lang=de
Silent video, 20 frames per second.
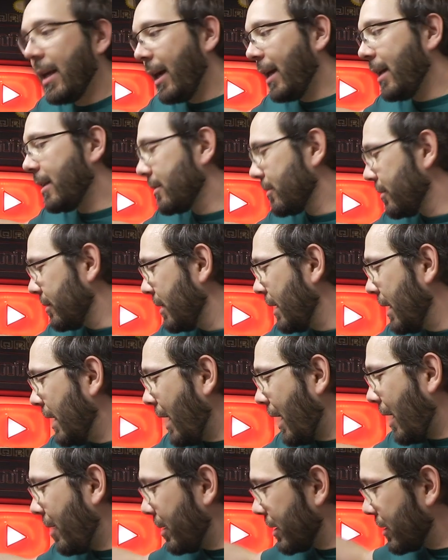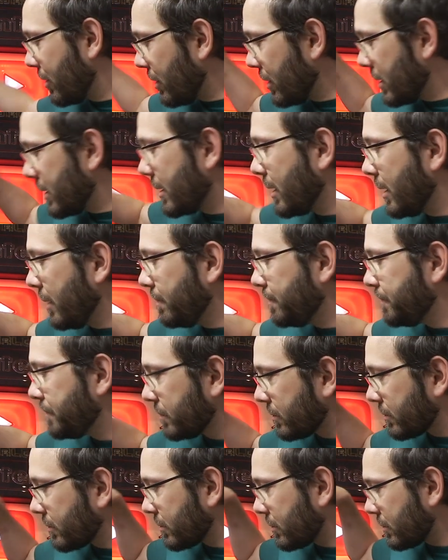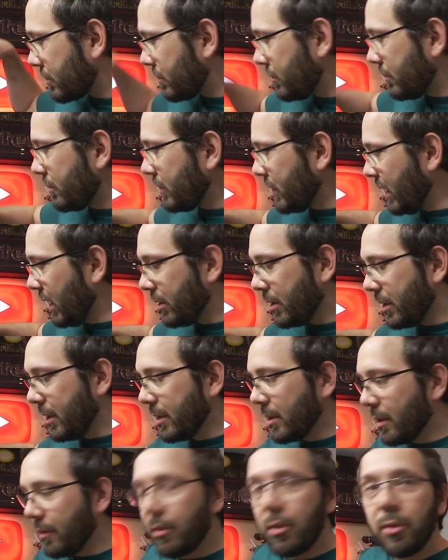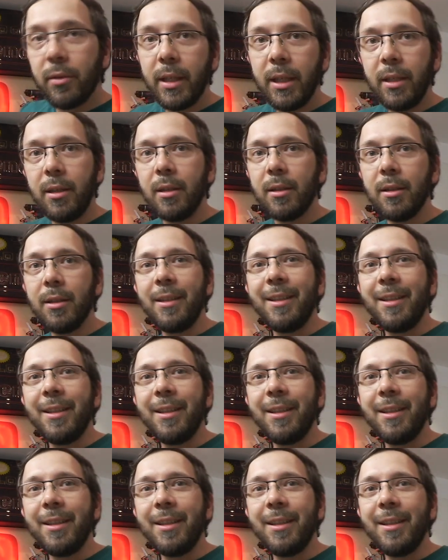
Also, aber trotzdem, dieser VW hier,